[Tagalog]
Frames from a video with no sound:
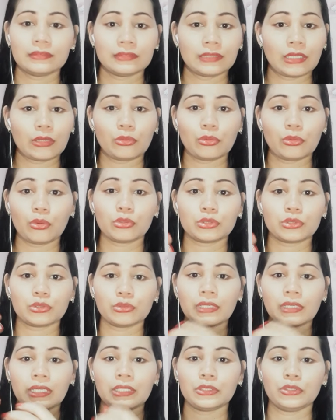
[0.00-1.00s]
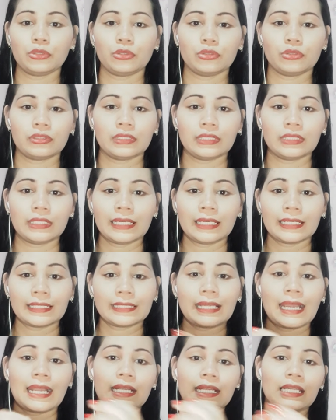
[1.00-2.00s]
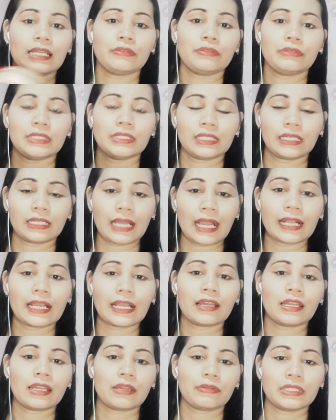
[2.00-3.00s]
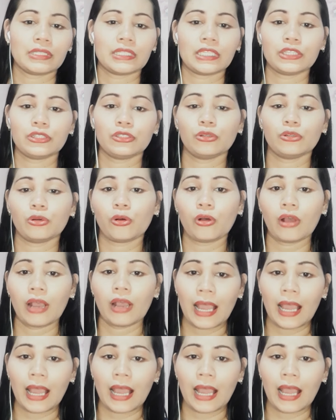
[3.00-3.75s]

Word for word: nauusukan yon, gagalawin ng gagalawin ninyo